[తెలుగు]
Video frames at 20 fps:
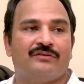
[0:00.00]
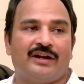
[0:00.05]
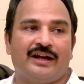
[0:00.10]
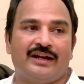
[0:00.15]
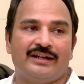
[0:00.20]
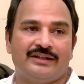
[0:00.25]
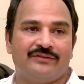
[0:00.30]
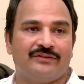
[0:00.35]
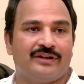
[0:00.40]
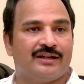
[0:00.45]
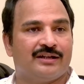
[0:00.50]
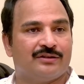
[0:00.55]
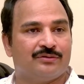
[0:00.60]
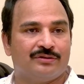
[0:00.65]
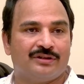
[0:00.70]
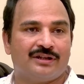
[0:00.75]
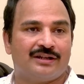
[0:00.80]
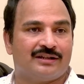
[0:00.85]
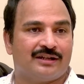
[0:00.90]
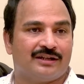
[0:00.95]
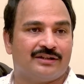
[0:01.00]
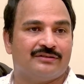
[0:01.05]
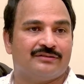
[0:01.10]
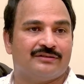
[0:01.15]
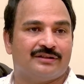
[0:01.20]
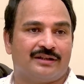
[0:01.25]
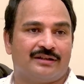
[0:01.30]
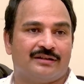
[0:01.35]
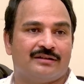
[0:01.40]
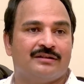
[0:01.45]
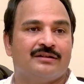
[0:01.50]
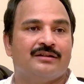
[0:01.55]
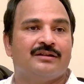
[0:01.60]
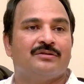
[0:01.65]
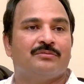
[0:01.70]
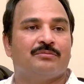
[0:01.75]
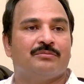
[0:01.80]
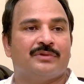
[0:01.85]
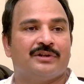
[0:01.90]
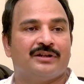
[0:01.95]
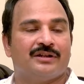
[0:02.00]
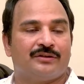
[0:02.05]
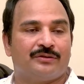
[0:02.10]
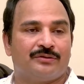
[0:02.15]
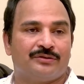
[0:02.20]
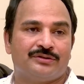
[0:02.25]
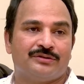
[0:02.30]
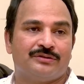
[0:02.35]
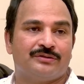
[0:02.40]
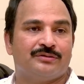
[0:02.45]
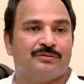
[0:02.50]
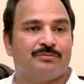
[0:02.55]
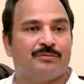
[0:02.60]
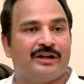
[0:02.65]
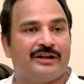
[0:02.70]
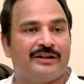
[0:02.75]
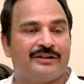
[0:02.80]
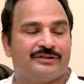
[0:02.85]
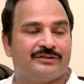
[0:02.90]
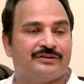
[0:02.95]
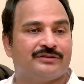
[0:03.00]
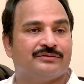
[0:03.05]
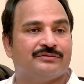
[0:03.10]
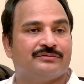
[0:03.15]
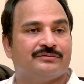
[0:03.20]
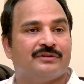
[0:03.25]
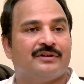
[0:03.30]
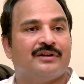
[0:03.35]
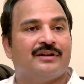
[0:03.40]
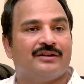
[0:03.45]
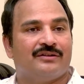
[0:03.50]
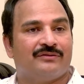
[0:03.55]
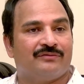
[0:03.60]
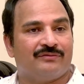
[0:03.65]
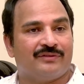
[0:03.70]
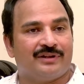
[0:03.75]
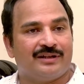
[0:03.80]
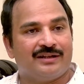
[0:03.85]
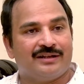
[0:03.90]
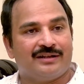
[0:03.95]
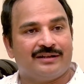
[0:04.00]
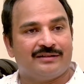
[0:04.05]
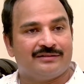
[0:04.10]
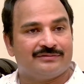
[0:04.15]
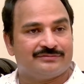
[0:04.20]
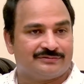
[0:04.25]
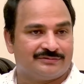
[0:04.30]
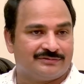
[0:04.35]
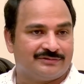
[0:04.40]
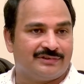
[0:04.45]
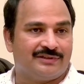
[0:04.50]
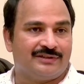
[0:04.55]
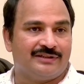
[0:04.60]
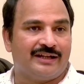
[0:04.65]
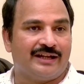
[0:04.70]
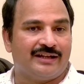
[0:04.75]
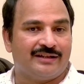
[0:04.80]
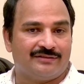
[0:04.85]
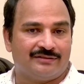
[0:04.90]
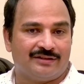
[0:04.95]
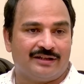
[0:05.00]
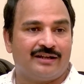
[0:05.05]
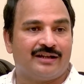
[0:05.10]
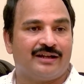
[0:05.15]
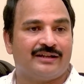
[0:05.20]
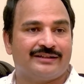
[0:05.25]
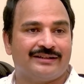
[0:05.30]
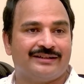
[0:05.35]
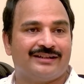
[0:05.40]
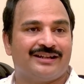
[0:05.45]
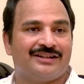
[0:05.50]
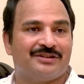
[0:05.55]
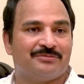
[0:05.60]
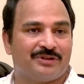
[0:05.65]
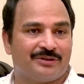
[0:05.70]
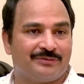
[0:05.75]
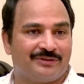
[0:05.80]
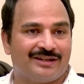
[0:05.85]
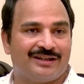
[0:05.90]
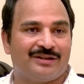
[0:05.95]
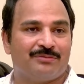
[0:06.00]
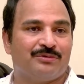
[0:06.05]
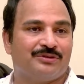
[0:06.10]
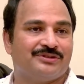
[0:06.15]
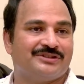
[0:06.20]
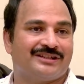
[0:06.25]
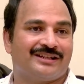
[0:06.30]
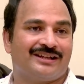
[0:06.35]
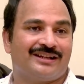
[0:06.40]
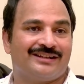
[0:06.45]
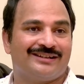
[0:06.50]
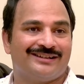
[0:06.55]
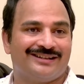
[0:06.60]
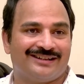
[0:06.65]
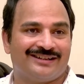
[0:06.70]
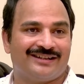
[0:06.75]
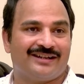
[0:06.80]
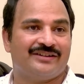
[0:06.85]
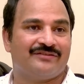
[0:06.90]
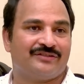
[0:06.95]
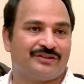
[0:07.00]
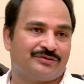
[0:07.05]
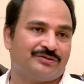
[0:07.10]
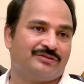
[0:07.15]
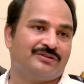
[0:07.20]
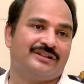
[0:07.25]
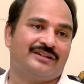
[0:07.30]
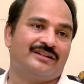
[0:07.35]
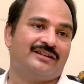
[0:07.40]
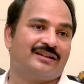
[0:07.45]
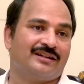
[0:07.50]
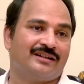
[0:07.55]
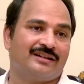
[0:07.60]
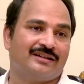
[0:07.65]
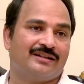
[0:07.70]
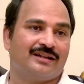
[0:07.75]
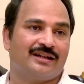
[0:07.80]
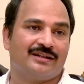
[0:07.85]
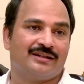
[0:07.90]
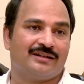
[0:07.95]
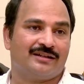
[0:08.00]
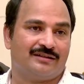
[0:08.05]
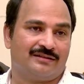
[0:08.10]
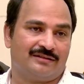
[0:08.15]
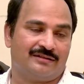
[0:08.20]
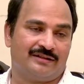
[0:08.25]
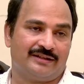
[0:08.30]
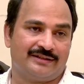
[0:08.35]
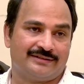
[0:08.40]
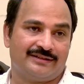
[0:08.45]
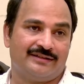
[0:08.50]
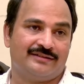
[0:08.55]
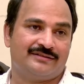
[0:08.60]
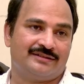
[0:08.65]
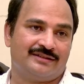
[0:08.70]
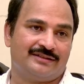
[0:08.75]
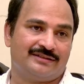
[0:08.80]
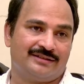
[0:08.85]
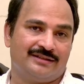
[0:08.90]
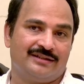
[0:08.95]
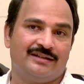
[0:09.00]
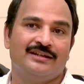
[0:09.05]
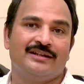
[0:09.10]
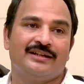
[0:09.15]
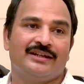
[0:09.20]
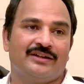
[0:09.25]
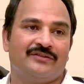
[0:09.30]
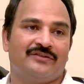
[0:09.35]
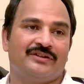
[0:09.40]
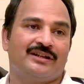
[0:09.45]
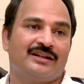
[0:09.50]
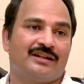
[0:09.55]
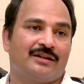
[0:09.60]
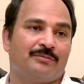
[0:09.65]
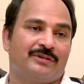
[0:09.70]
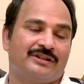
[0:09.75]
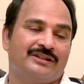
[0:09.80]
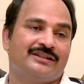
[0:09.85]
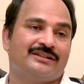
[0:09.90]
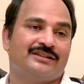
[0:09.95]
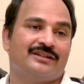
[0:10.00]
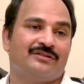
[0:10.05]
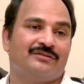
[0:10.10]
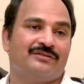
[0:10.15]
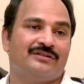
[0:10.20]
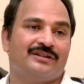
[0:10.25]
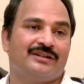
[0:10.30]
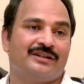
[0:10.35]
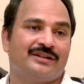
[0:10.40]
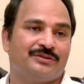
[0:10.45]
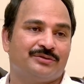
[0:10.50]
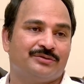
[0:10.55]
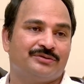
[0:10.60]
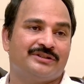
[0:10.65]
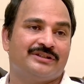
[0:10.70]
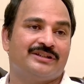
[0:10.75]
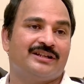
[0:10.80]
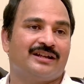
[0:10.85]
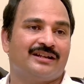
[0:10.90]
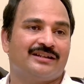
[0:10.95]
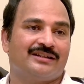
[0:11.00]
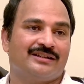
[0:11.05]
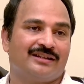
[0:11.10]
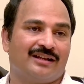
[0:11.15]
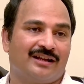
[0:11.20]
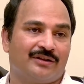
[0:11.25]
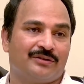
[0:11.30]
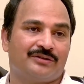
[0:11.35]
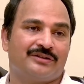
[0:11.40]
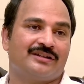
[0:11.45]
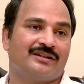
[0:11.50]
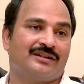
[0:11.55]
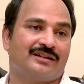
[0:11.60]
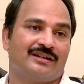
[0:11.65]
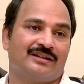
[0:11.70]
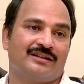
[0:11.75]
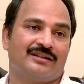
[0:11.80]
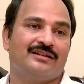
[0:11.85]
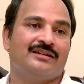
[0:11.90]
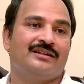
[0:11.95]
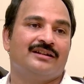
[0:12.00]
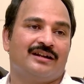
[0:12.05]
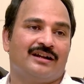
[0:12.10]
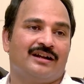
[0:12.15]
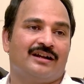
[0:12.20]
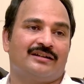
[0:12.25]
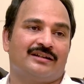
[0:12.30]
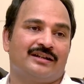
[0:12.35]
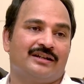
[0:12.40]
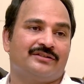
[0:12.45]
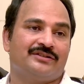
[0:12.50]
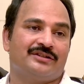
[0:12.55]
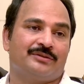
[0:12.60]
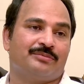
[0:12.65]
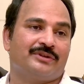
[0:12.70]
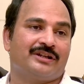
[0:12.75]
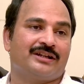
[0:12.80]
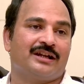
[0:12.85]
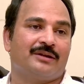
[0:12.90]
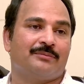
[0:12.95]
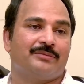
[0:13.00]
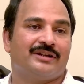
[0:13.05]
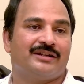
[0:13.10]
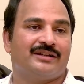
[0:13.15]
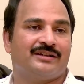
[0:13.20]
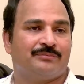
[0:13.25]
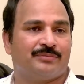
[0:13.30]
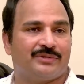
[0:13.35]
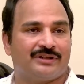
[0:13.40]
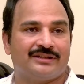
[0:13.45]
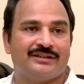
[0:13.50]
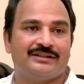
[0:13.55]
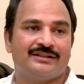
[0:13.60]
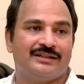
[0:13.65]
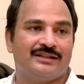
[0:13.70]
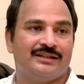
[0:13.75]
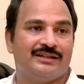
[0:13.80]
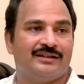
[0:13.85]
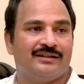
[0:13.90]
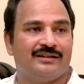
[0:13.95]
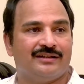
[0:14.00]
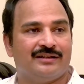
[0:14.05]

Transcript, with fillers: యాంటీవైరల్ గుణాలు కలిగి ఉన్నాయి మన ఋషులు మహర్షులు వాళ్ళ దాన్ని ఎలా తినాలి మనం ఎలా భోంచేయాలి ఎలాంటి వస్తువులు తినాలనే దాన్ని రీసెర్చ్ చేసి ఈ విధంగా పద్ధతిగా ఉండండి శుచి కానీ ఆరోగ్యం కానీ అట్లాంటివి చెప్పారు కాబట్టి పతంజలి